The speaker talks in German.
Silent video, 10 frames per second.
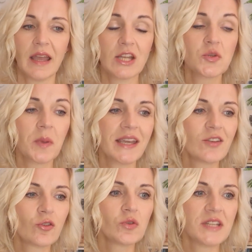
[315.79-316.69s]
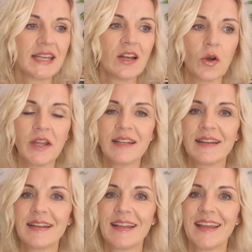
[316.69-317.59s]
Er spricht zu den
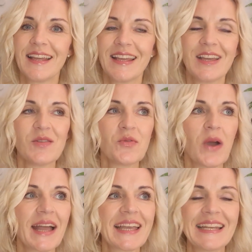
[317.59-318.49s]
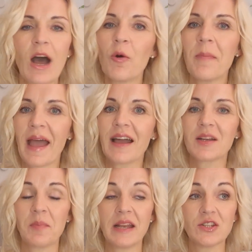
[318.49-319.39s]
Leuten, wo er genau
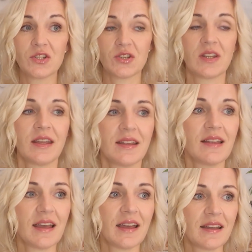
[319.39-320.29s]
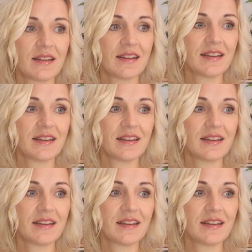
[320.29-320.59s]
merkt, Mensch, äh,